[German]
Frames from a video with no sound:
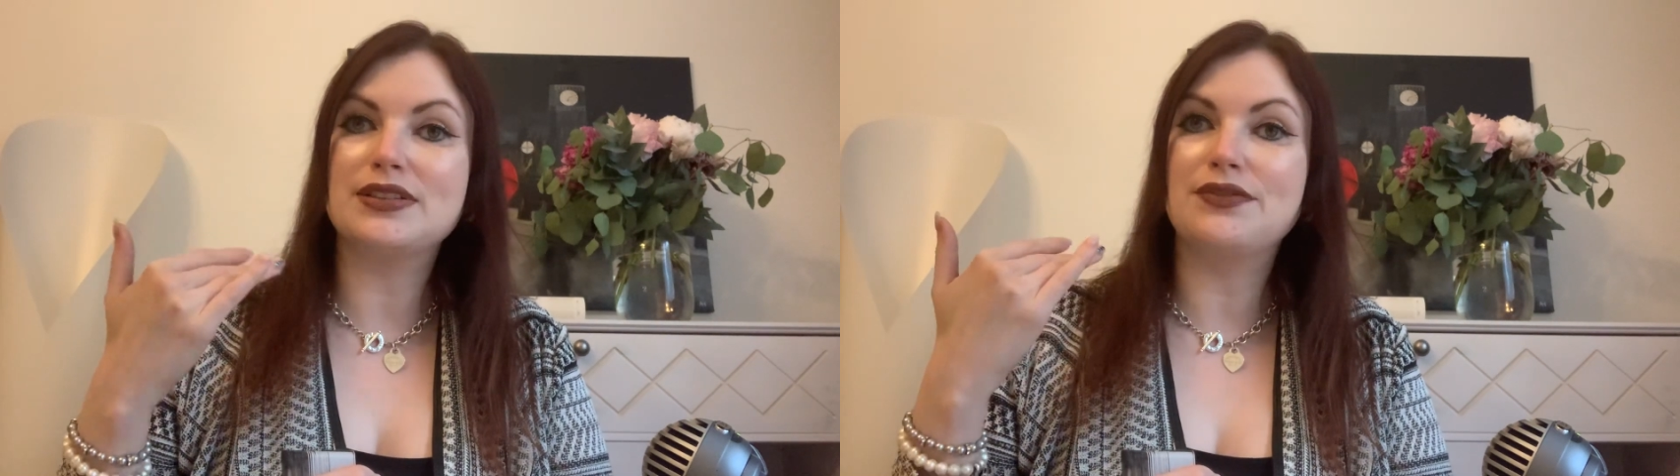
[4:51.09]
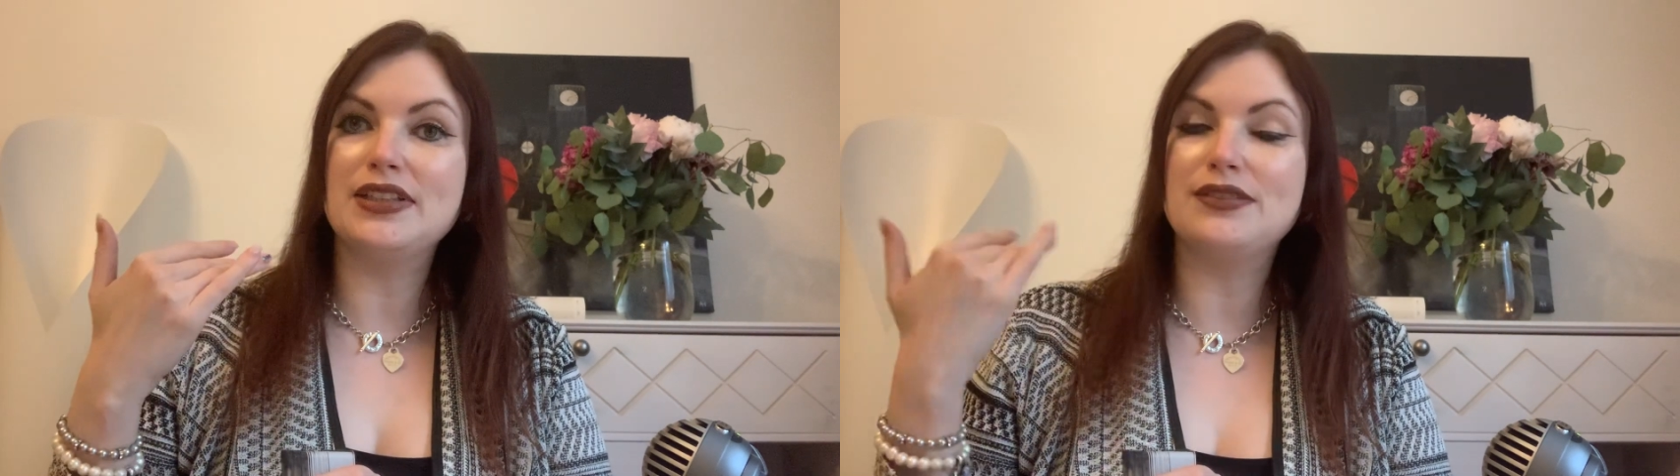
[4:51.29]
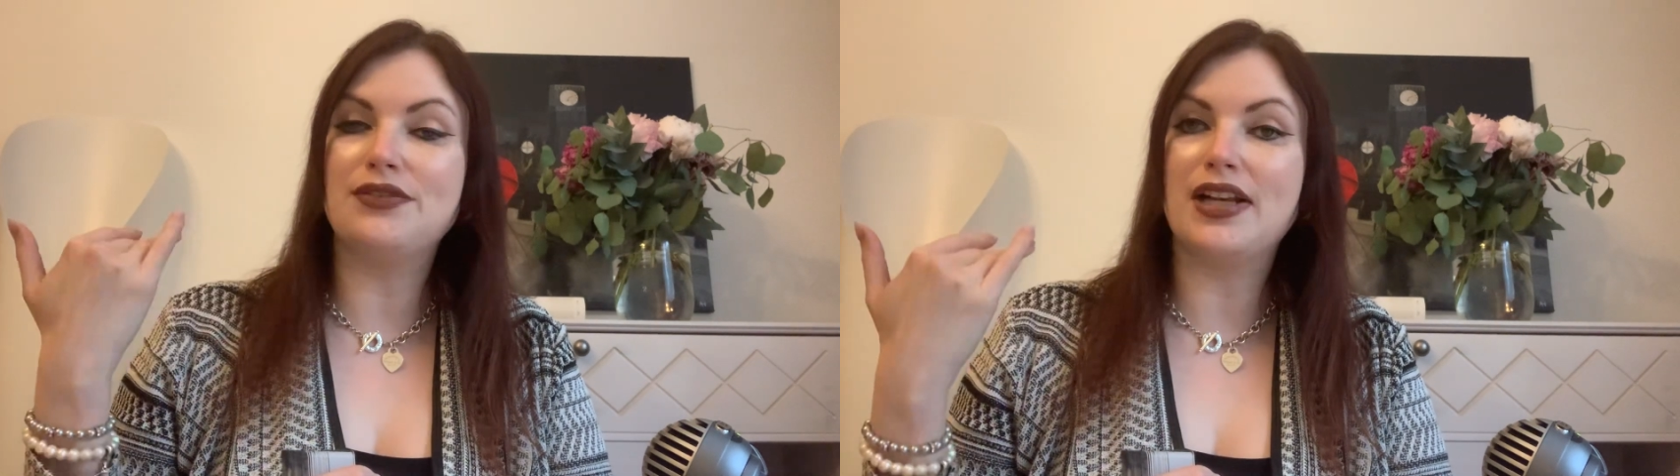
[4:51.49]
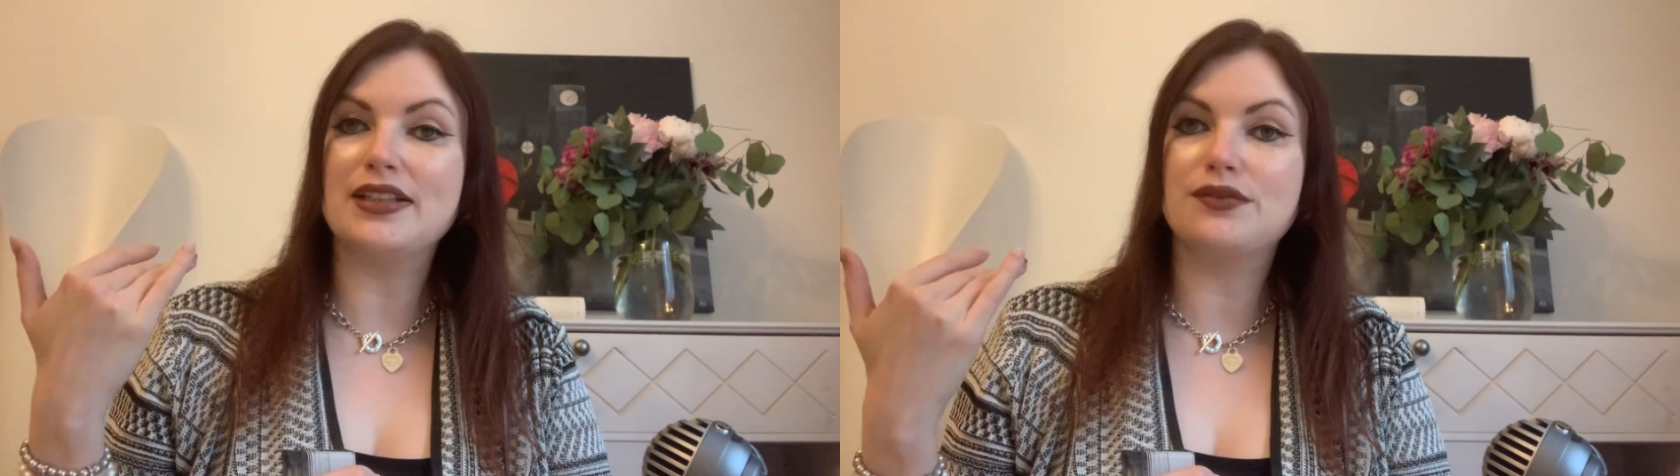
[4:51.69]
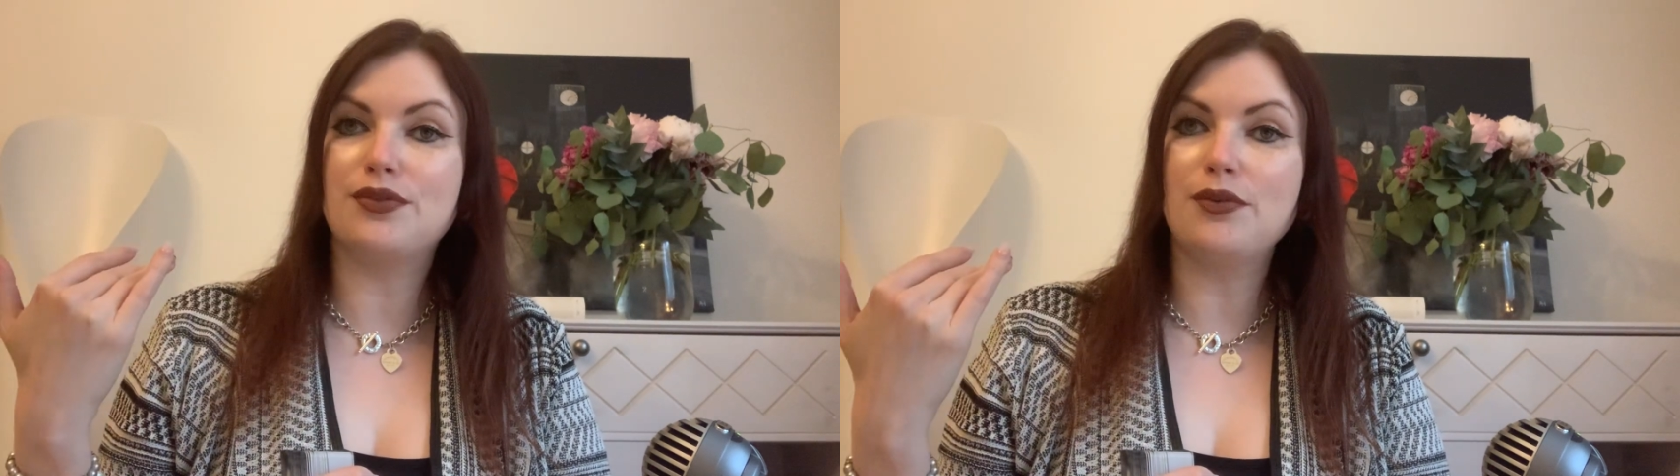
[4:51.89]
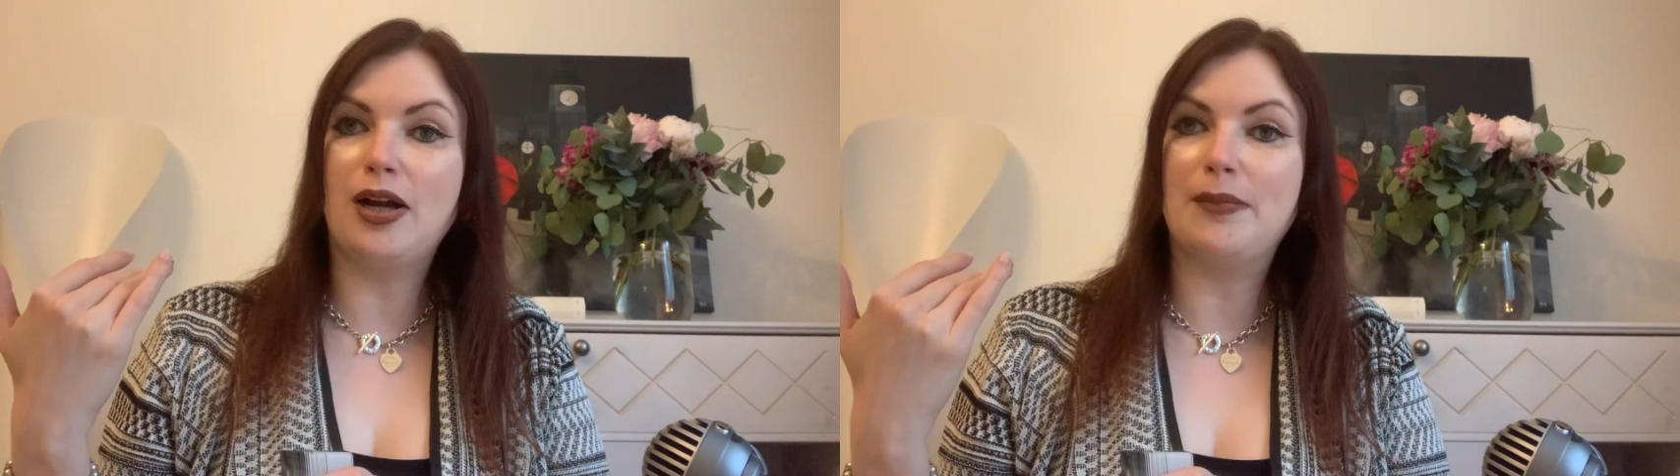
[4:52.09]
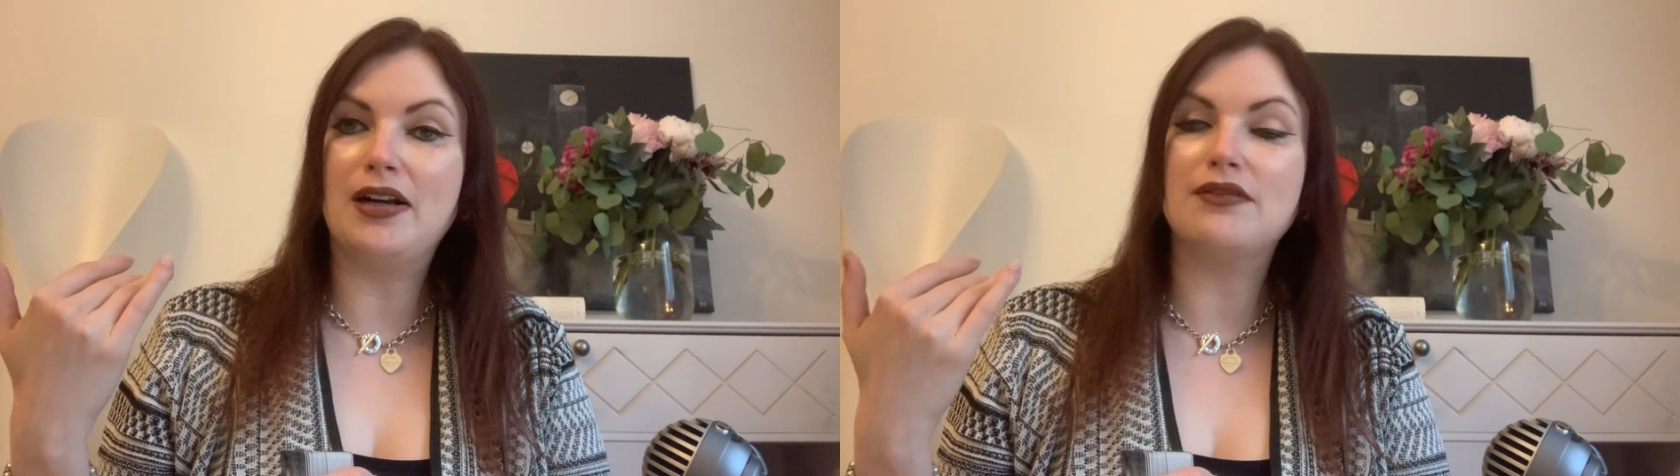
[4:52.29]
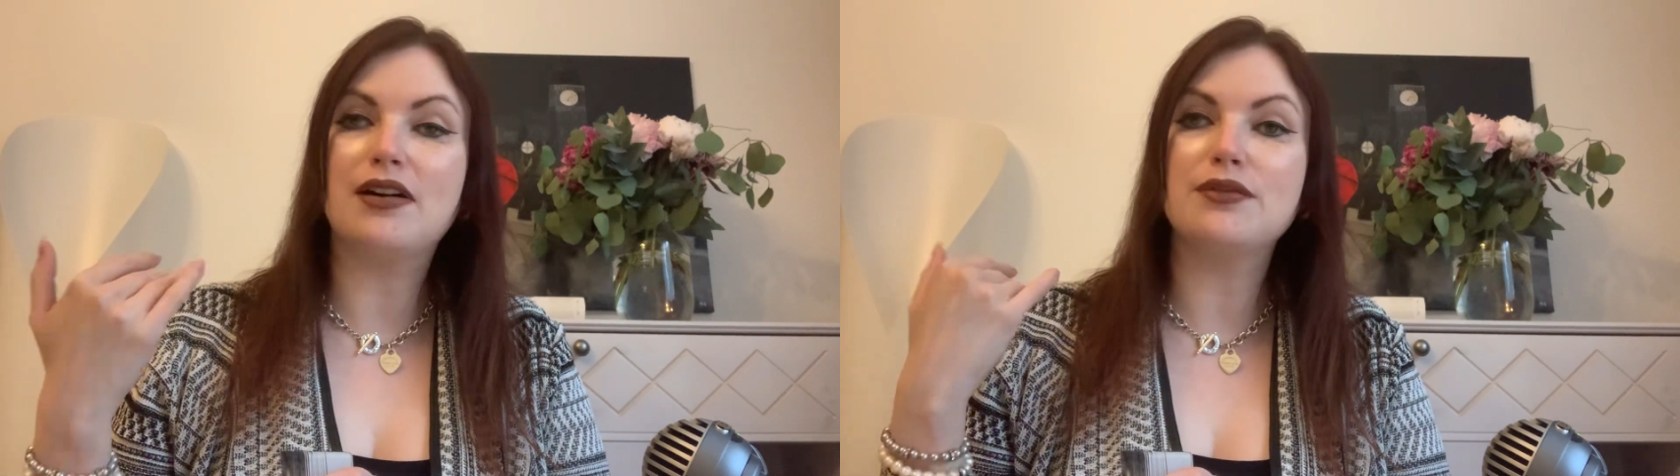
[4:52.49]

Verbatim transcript: wie es vielleicht früher mal war,